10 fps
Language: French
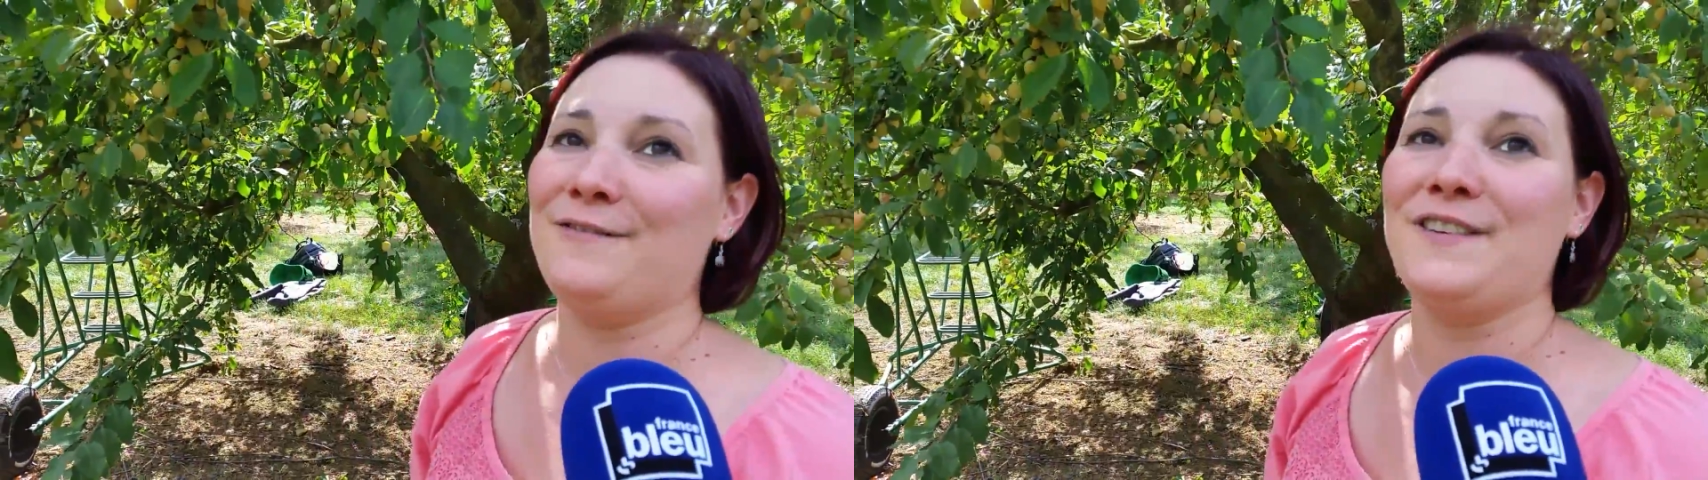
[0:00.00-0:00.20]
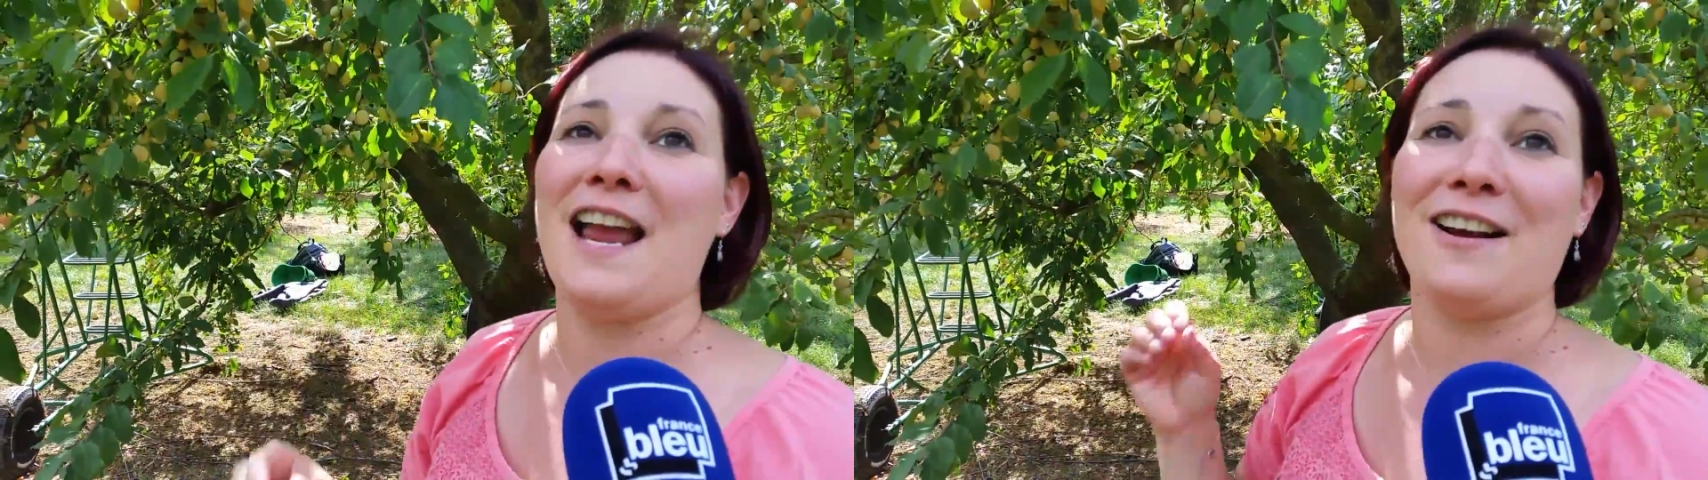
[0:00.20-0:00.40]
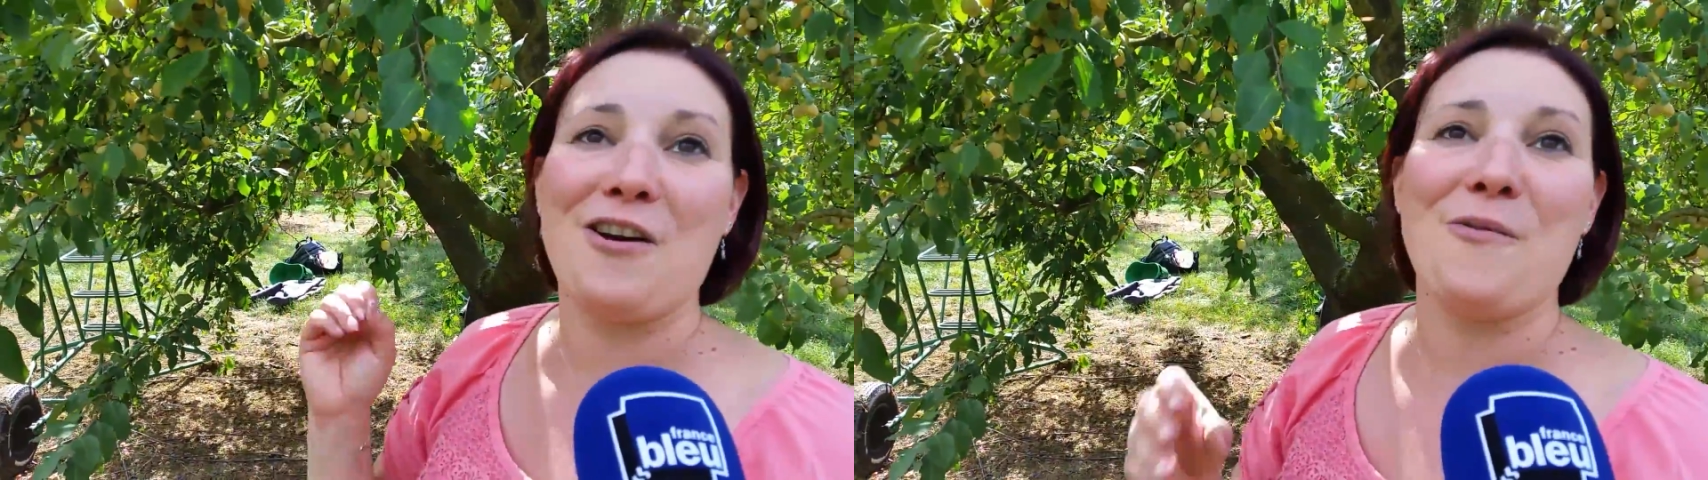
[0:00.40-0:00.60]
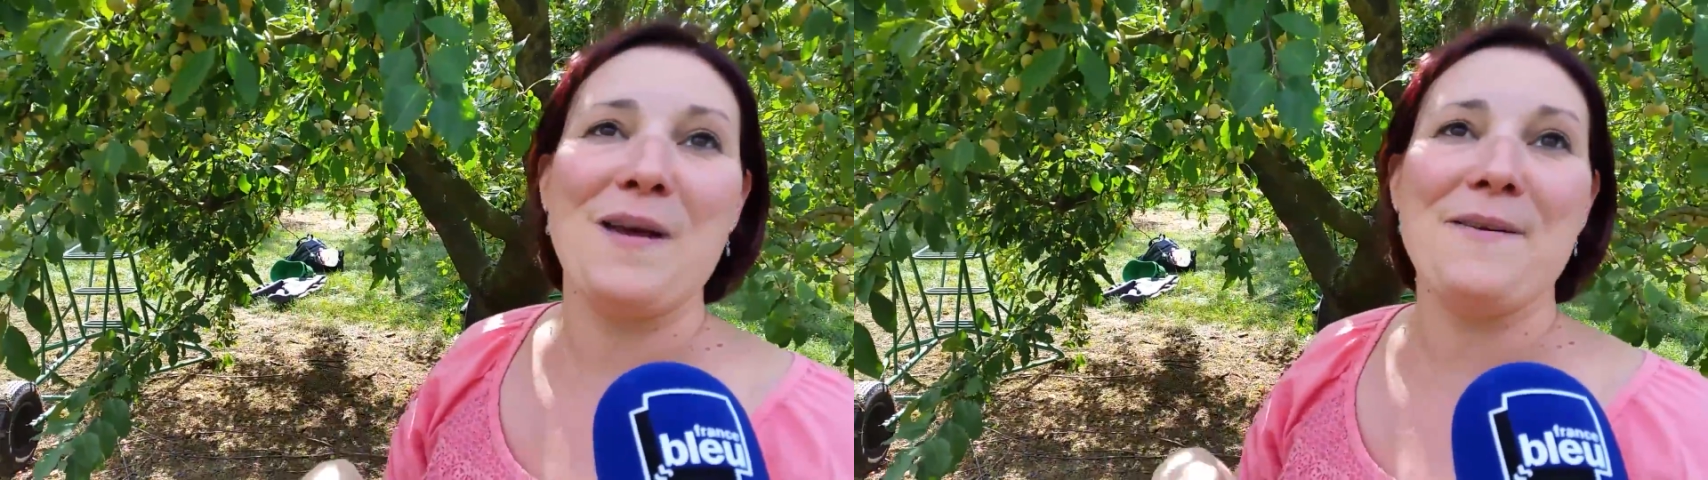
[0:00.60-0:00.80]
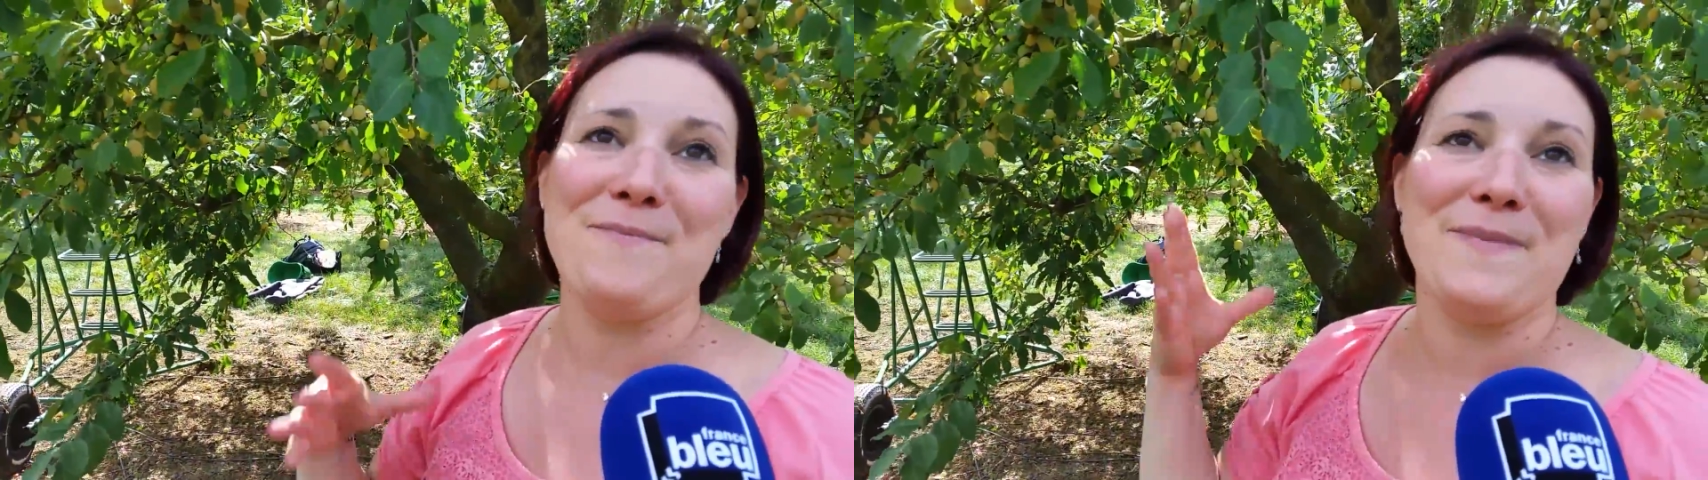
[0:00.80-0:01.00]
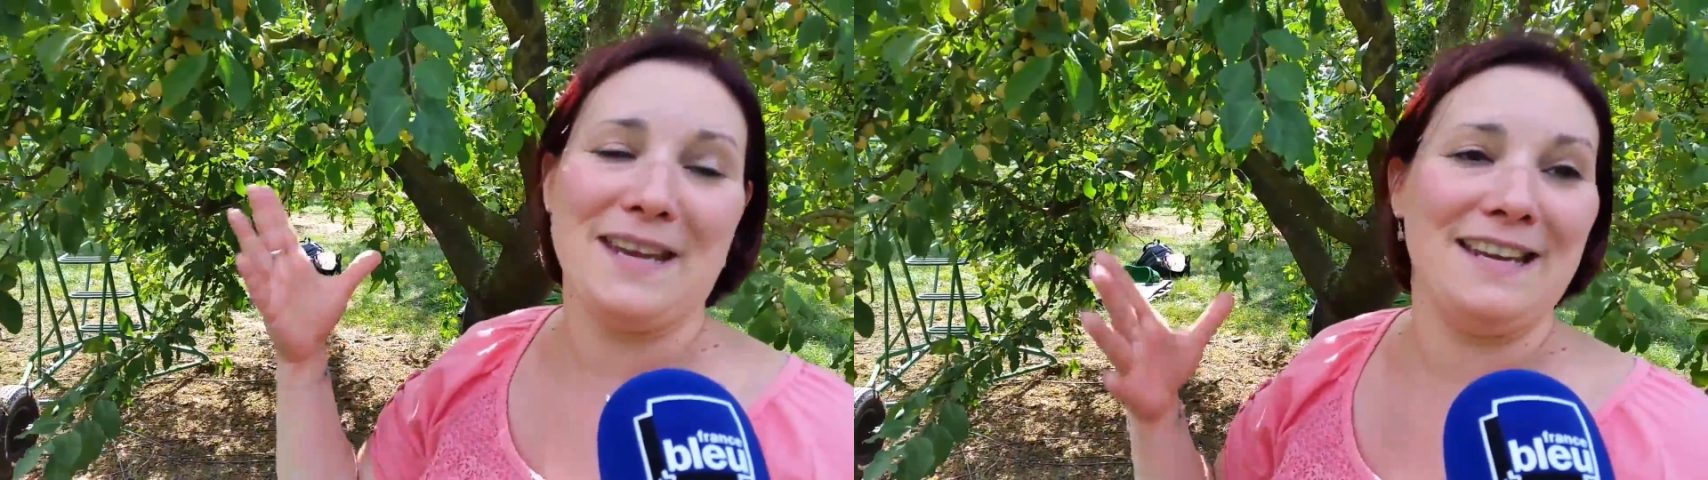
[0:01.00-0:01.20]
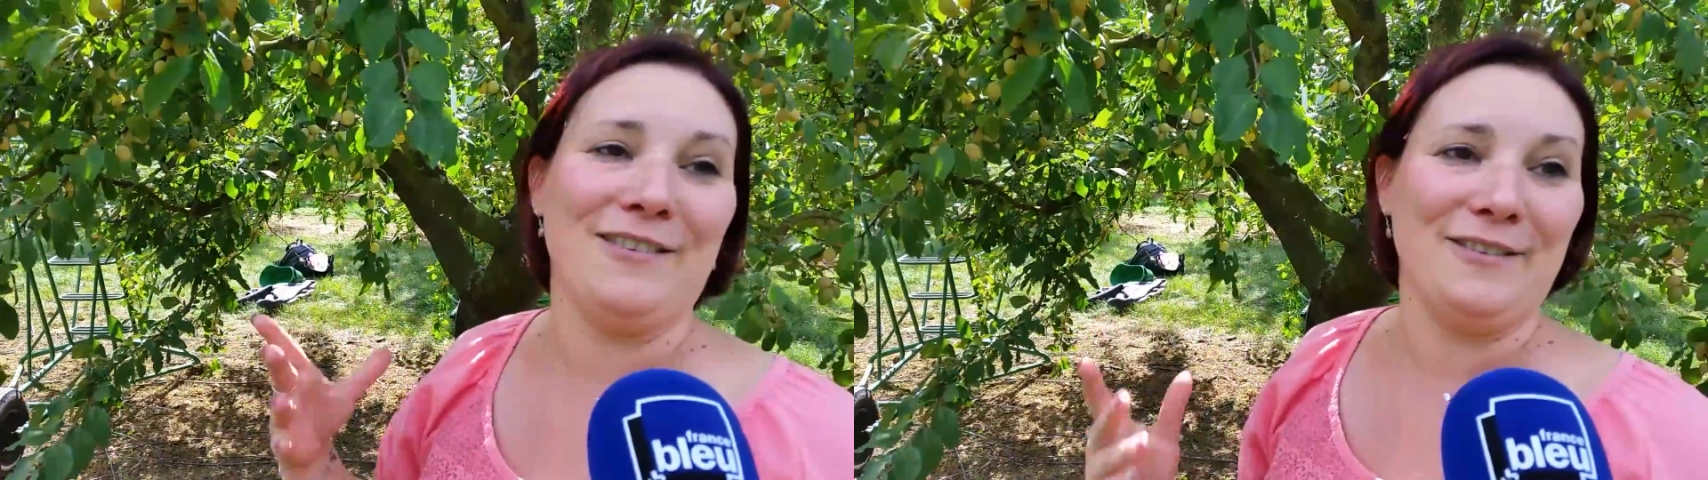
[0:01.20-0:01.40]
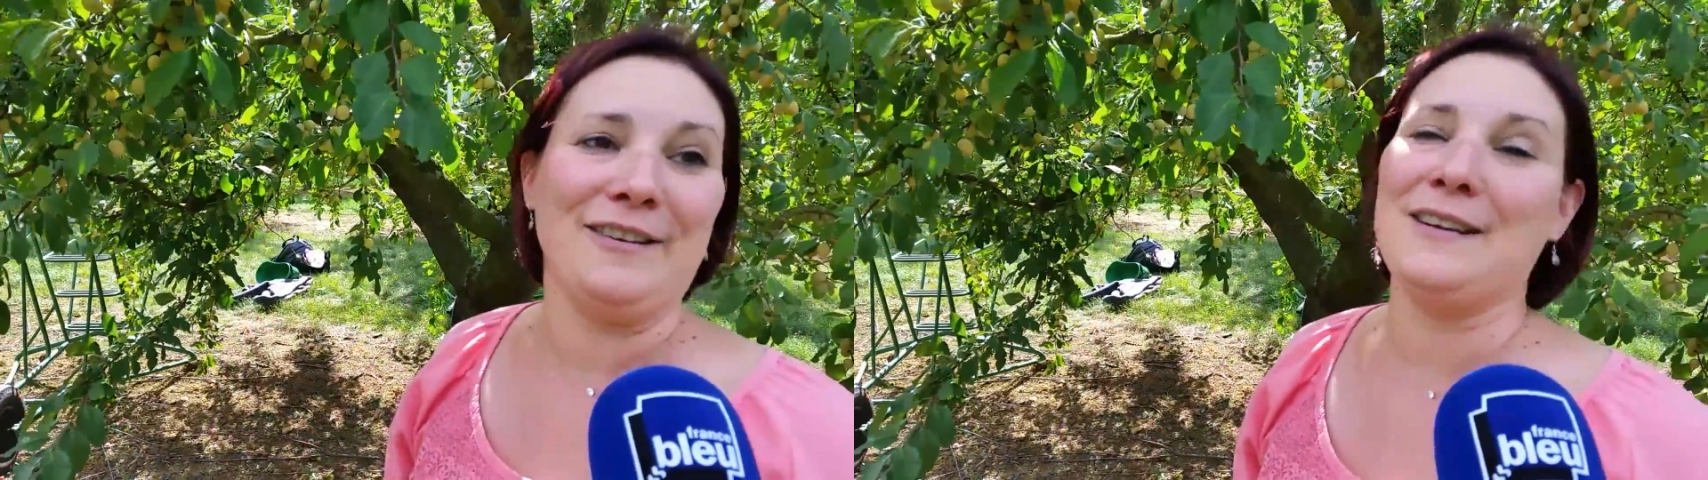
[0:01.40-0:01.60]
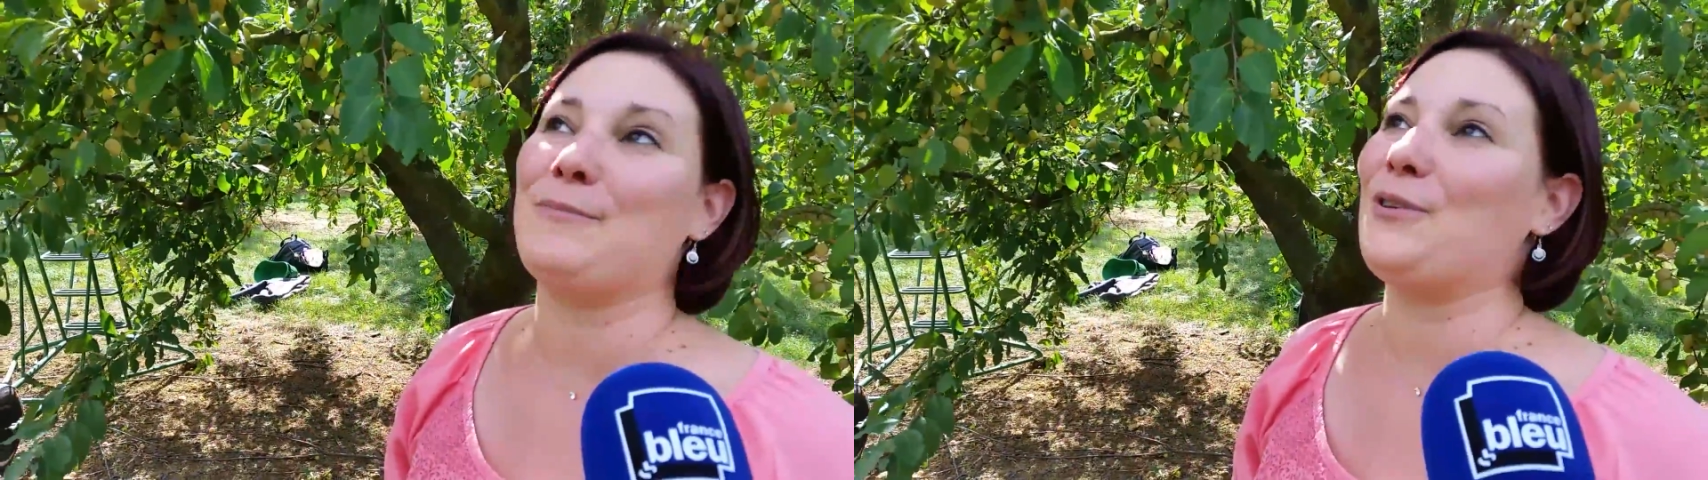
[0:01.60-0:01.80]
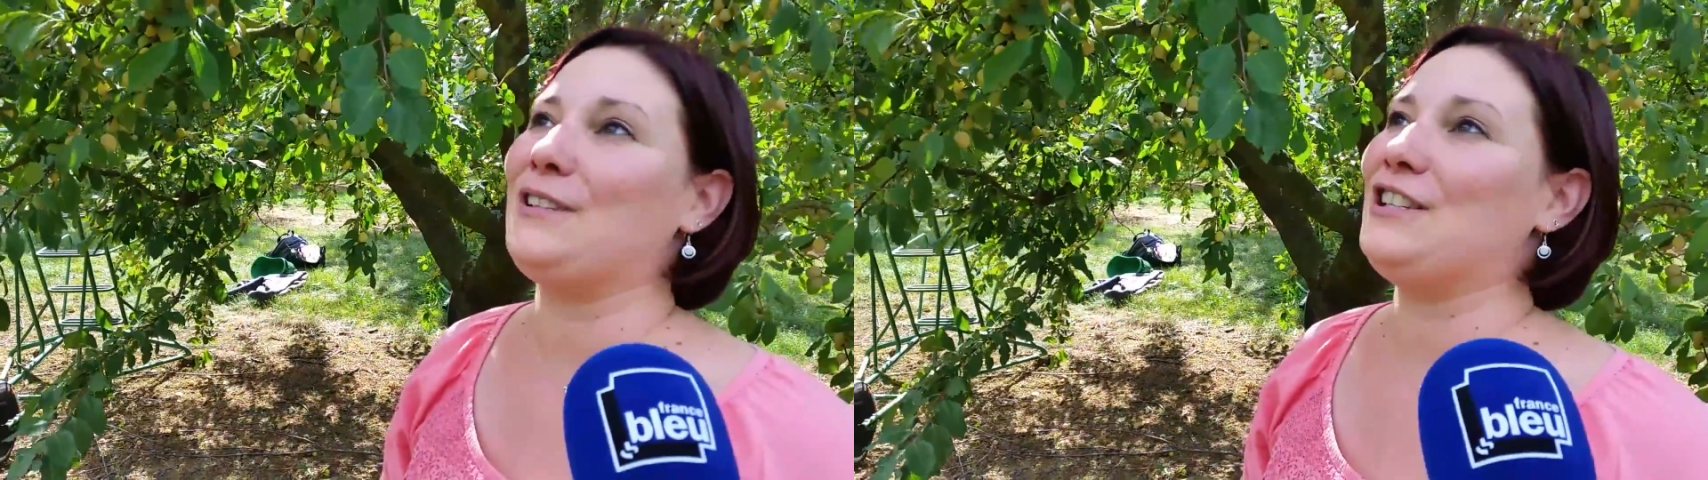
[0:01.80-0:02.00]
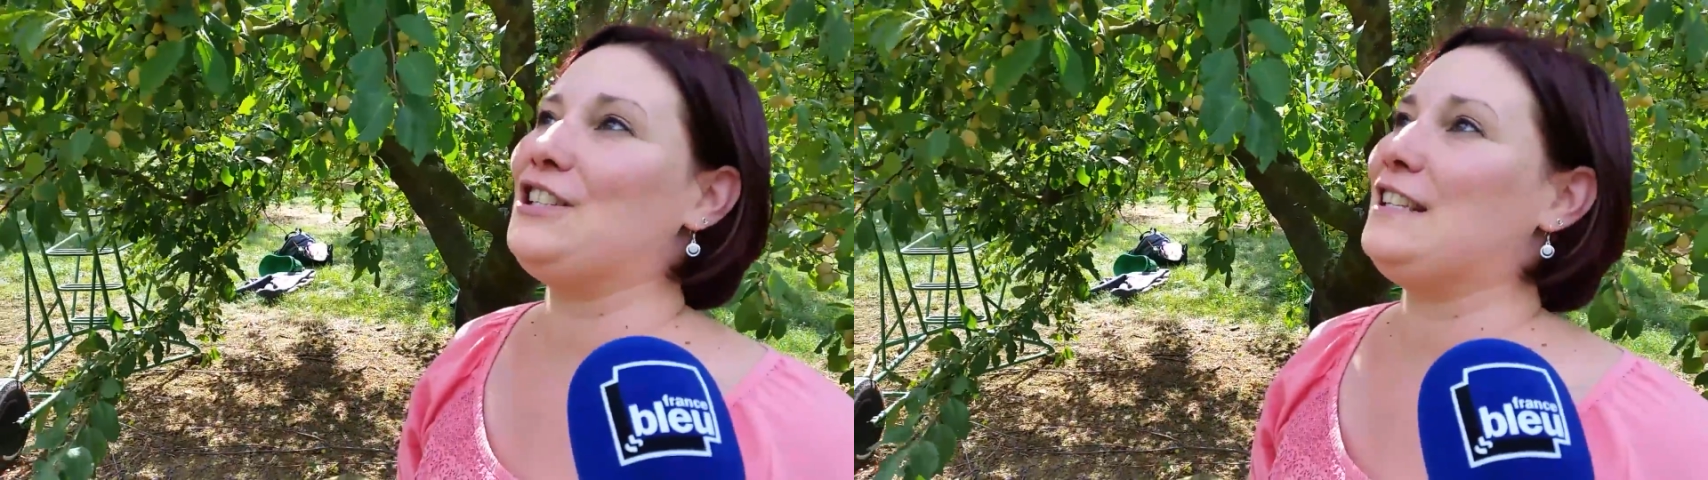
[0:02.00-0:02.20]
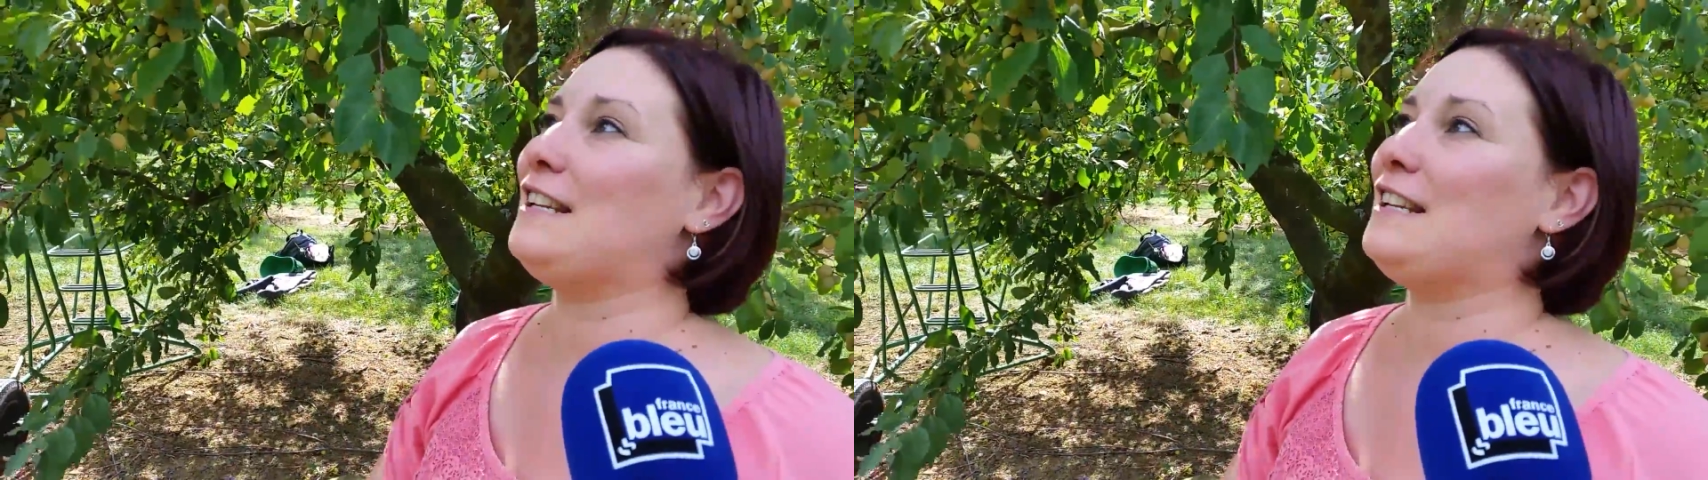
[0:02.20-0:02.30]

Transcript: vient quand même, mais euh, est protégé.